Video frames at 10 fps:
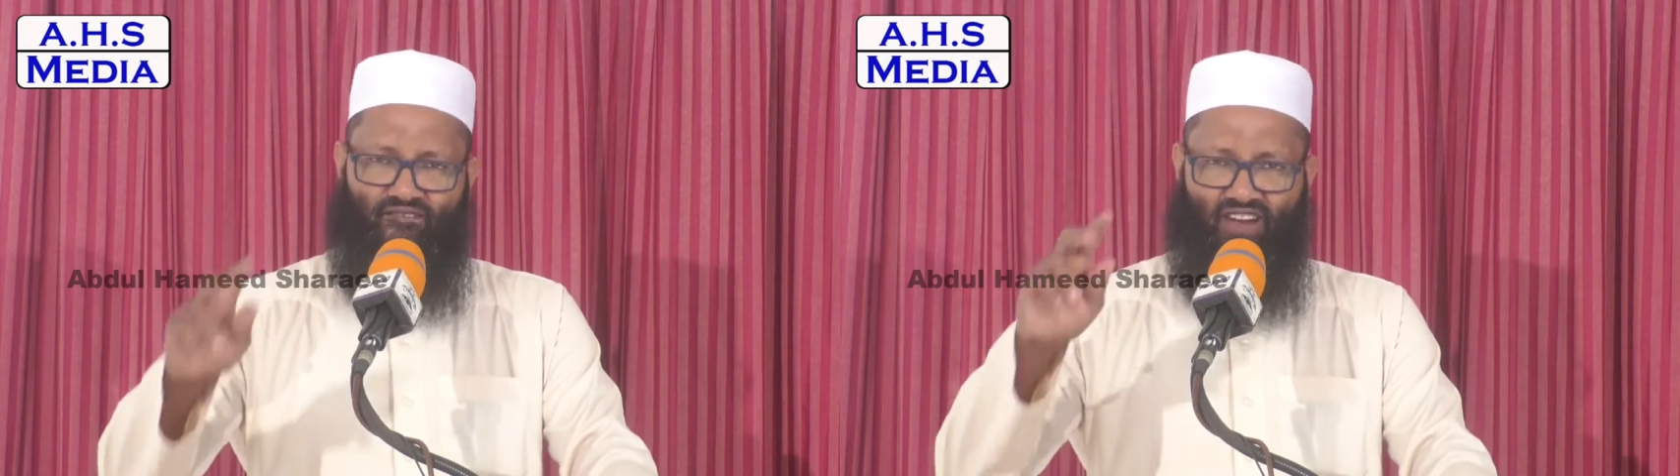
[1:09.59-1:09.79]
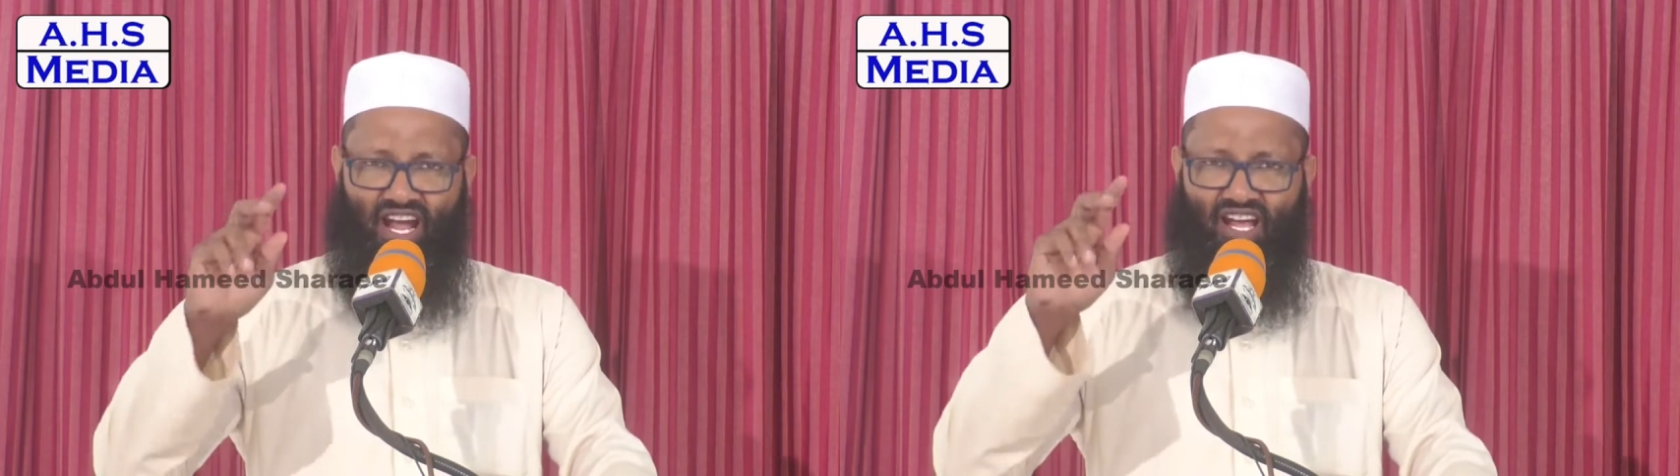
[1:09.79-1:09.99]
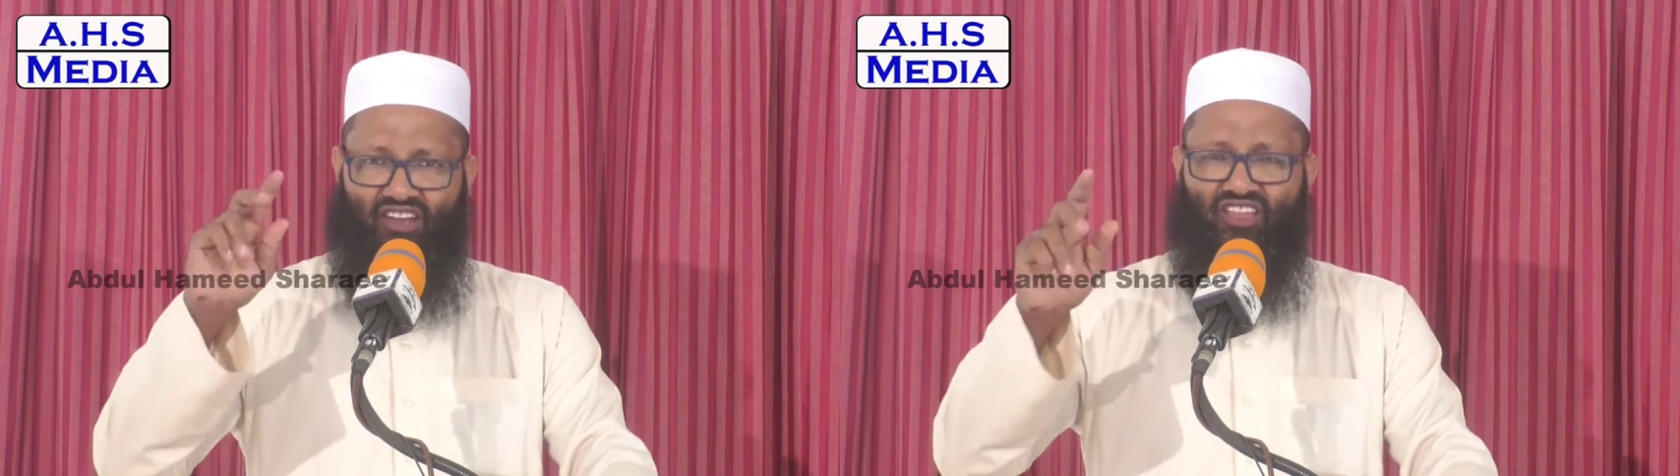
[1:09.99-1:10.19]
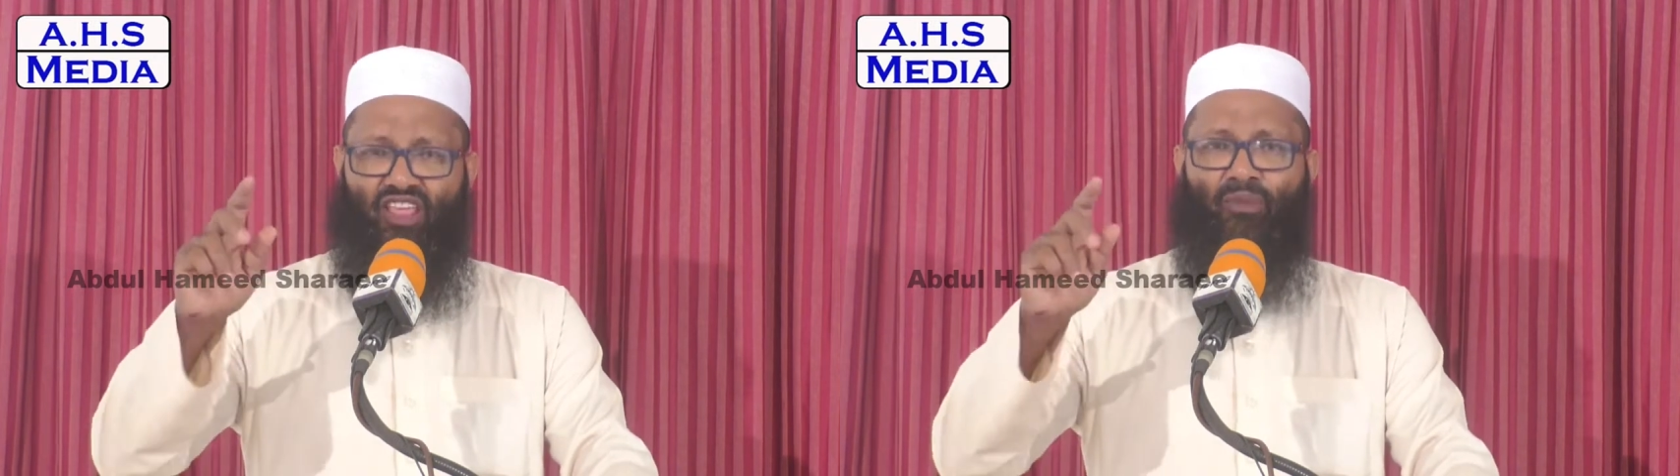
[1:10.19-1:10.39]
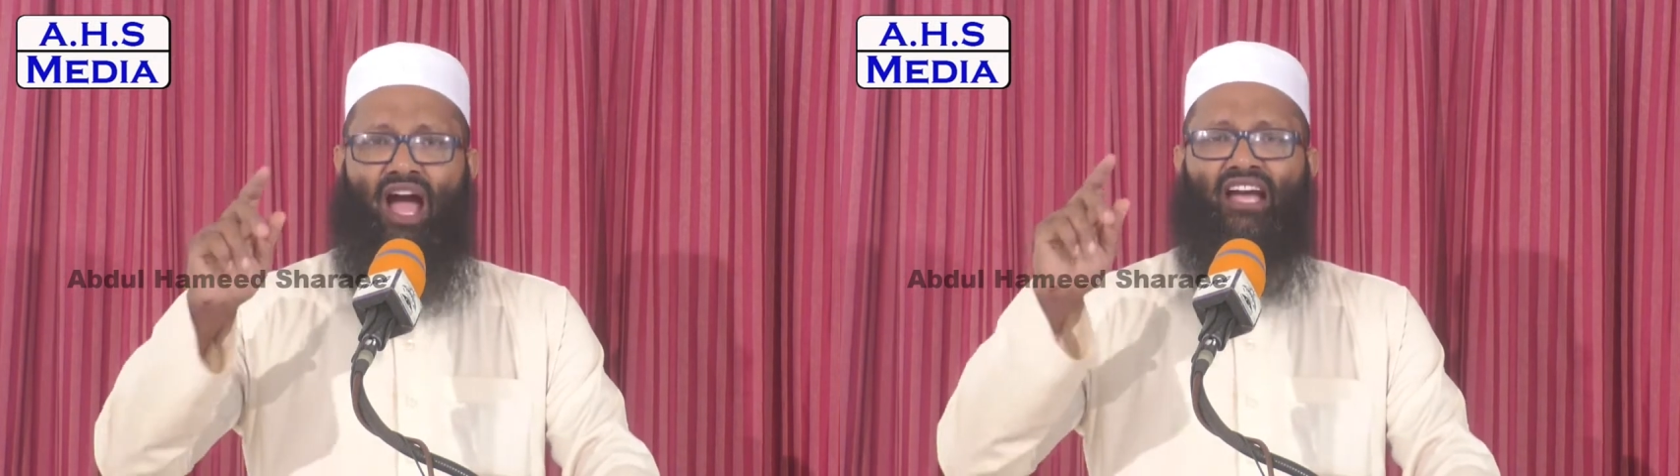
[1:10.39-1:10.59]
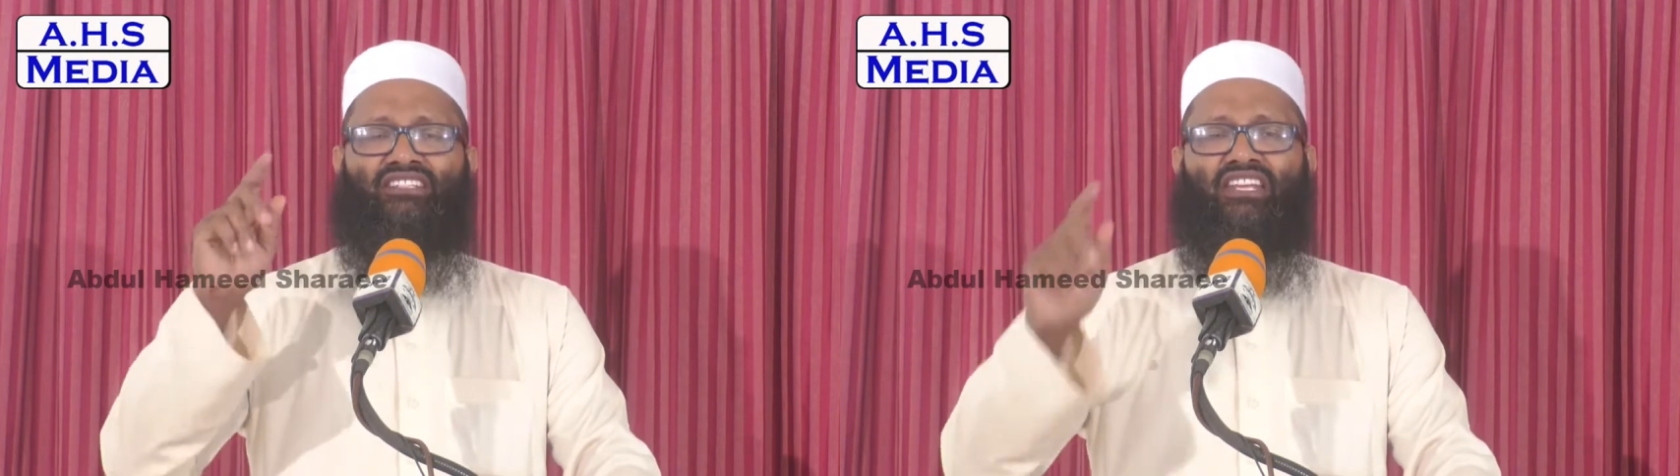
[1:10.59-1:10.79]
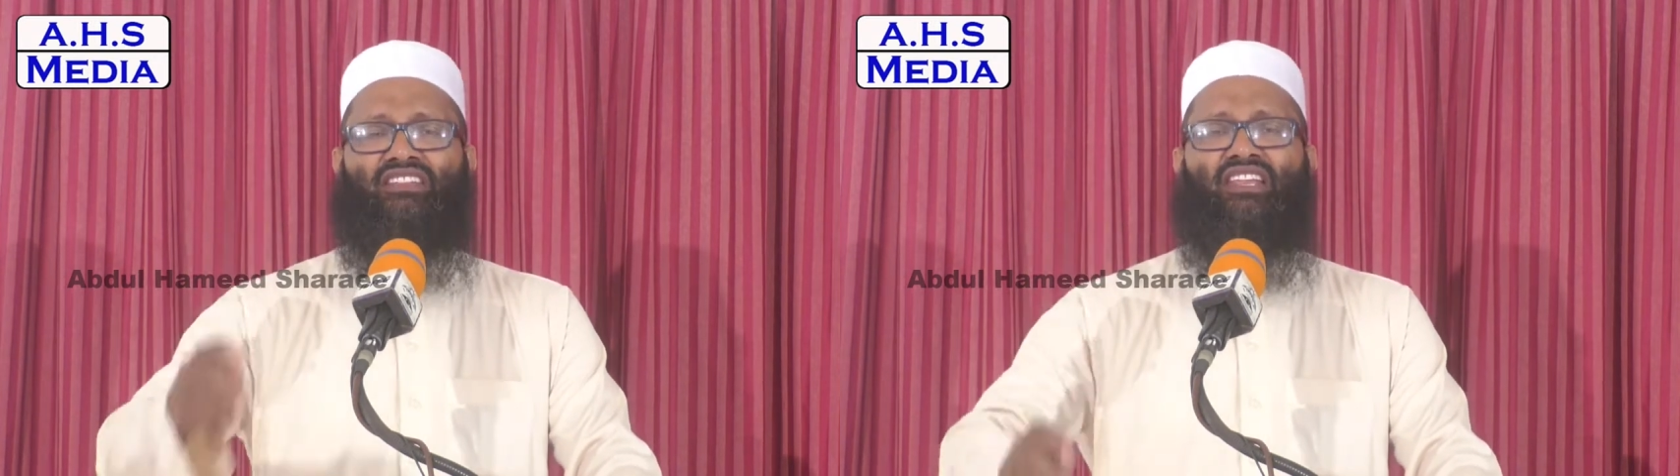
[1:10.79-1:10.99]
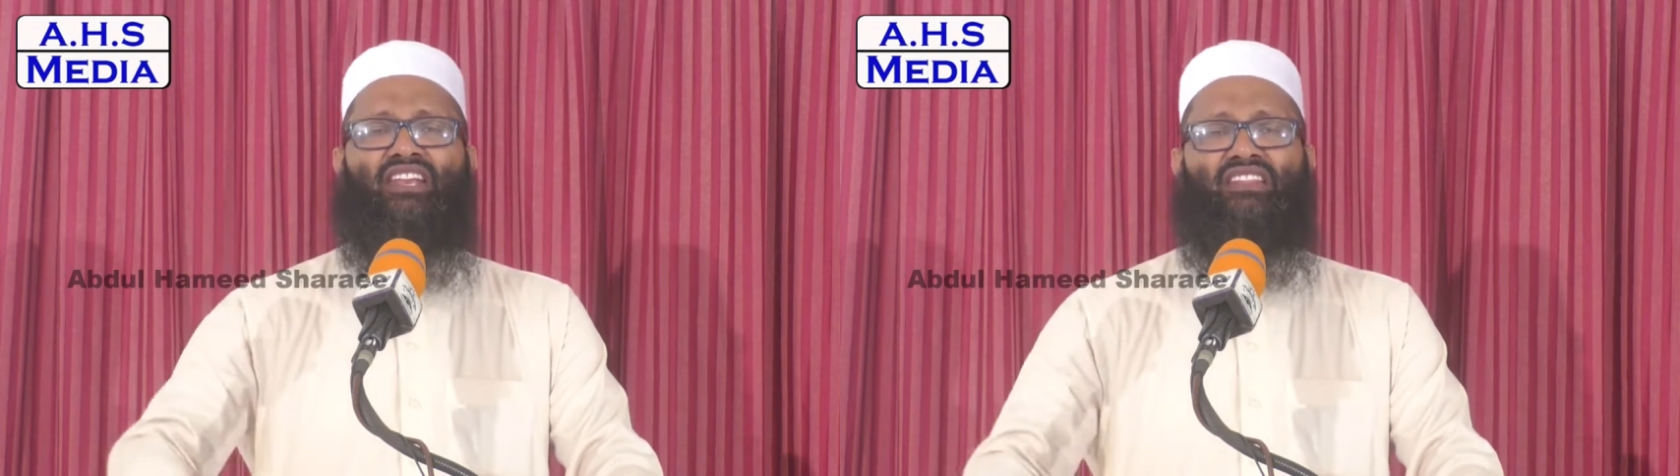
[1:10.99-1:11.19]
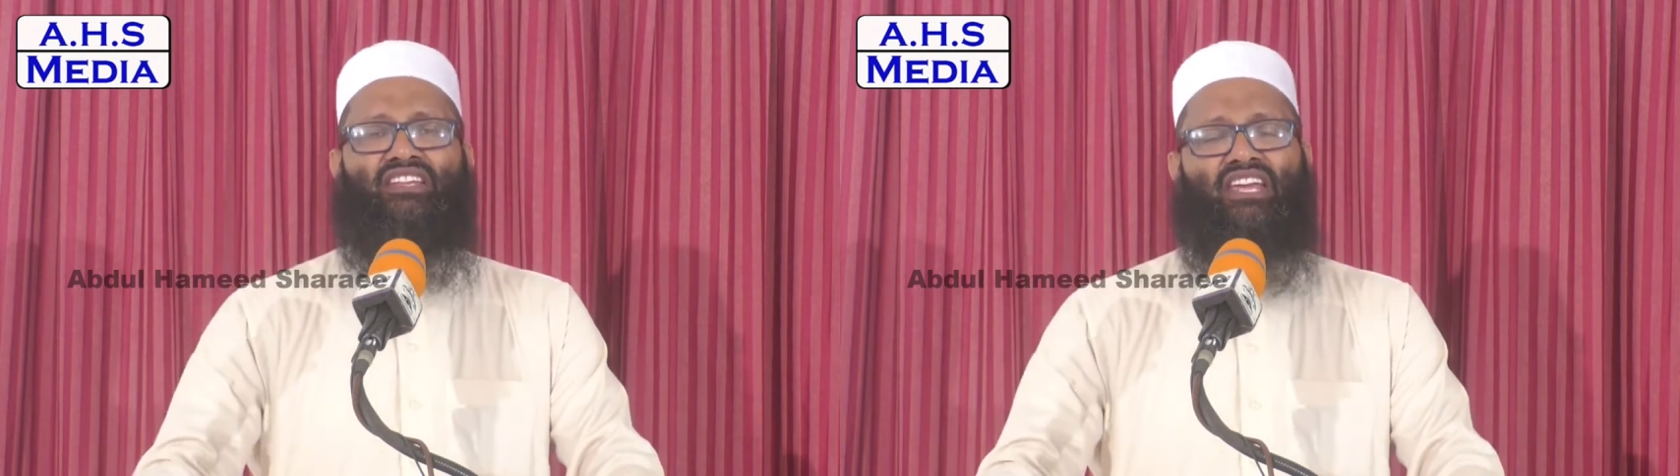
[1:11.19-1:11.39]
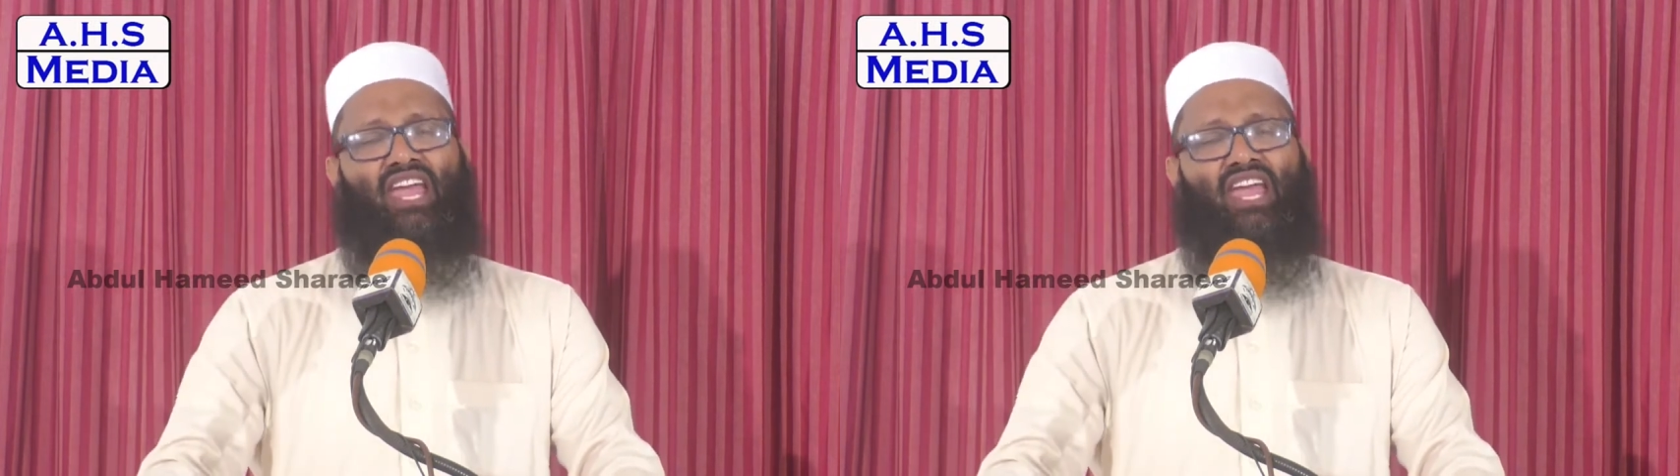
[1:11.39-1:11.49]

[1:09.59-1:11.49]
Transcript: வேறு விதமாக சித்தரித்து